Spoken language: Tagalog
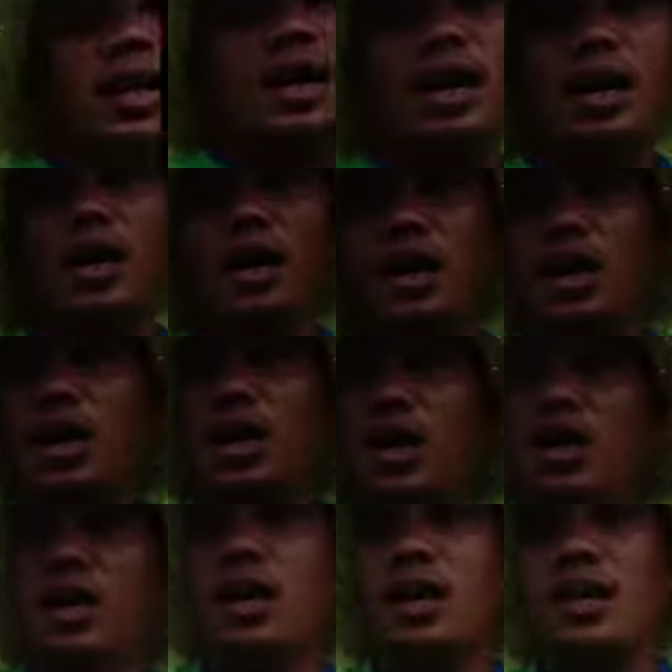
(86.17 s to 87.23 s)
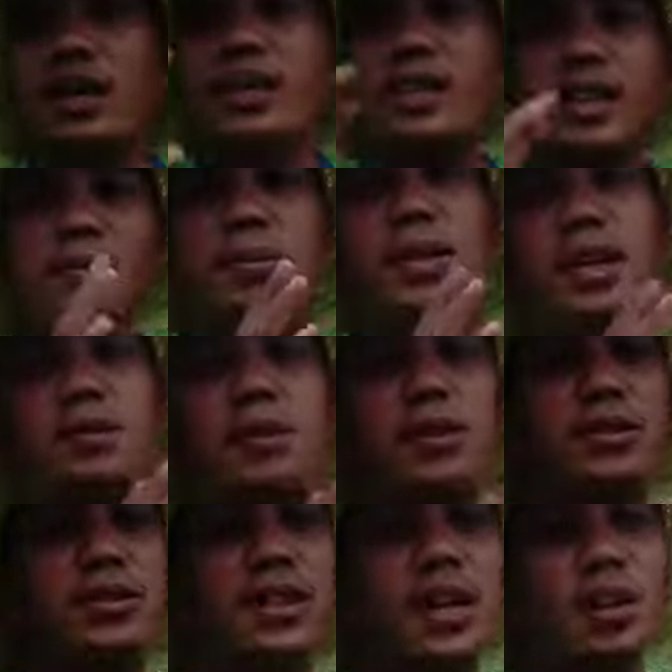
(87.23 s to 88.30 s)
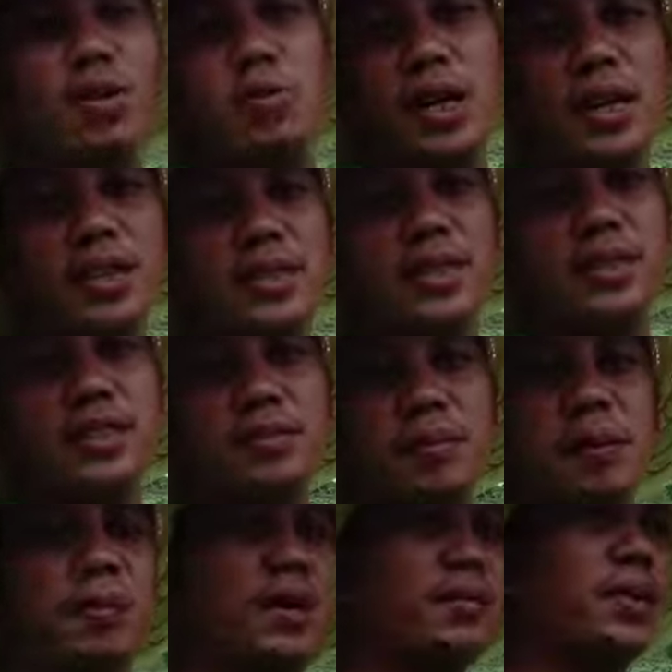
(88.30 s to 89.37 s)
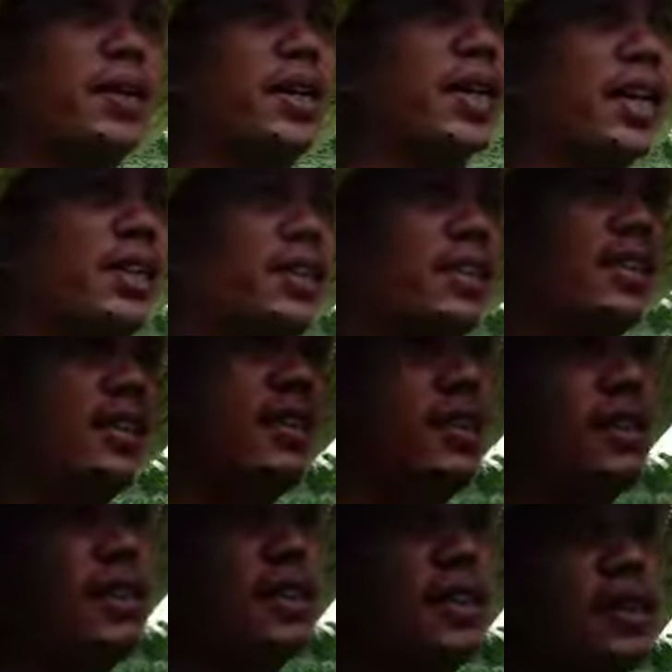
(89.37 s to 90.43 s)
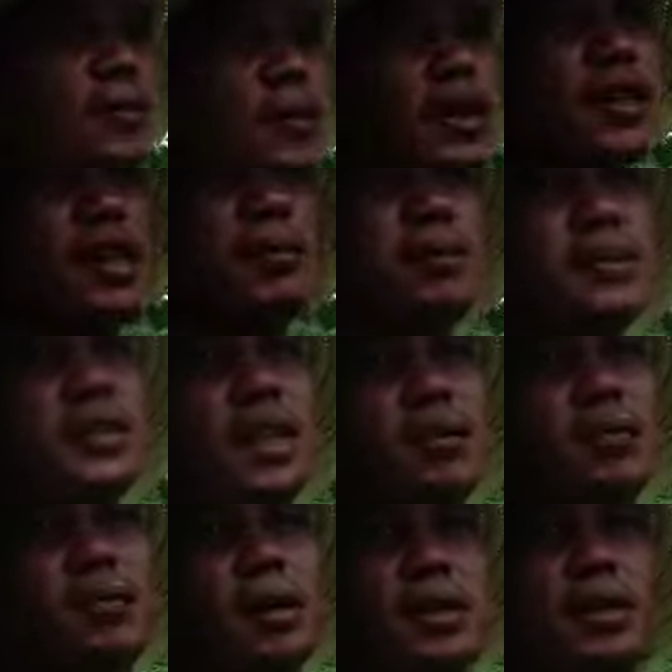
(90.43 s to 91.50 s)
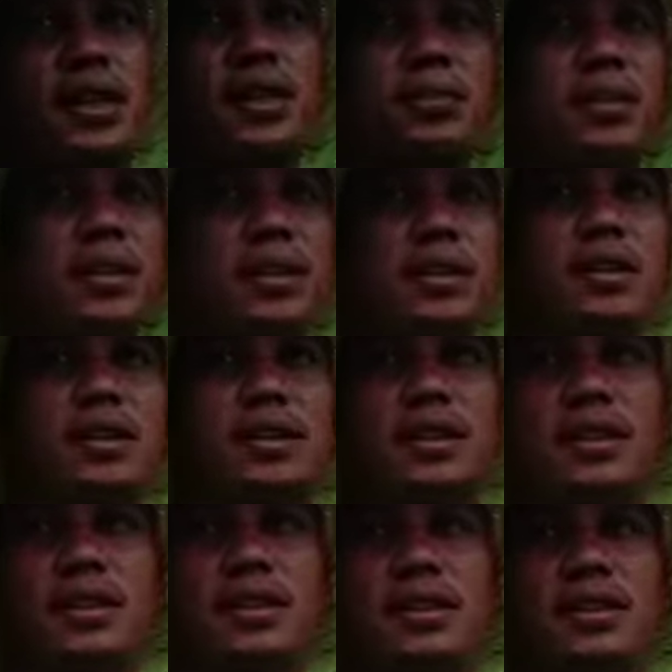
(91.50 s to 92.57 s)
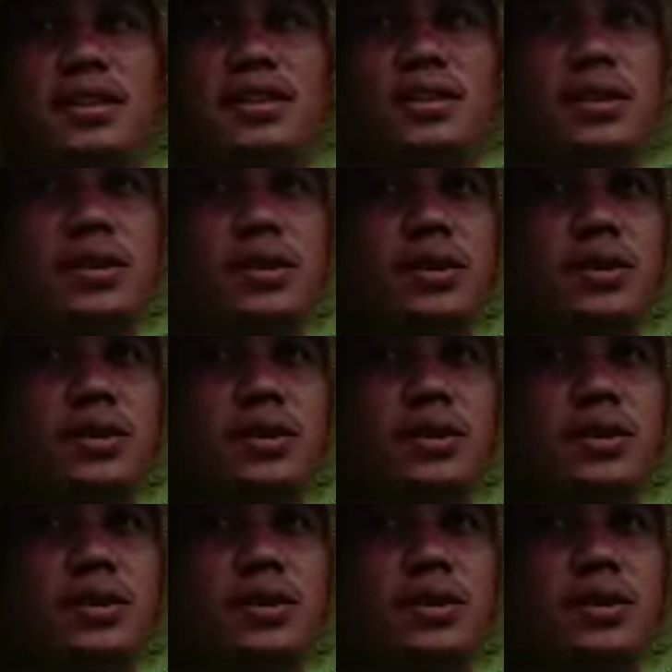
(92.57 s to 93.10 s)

uh, nag-deliver kami doon sa Tacloban Public Market. Pagkatapos namin mag-deliver, so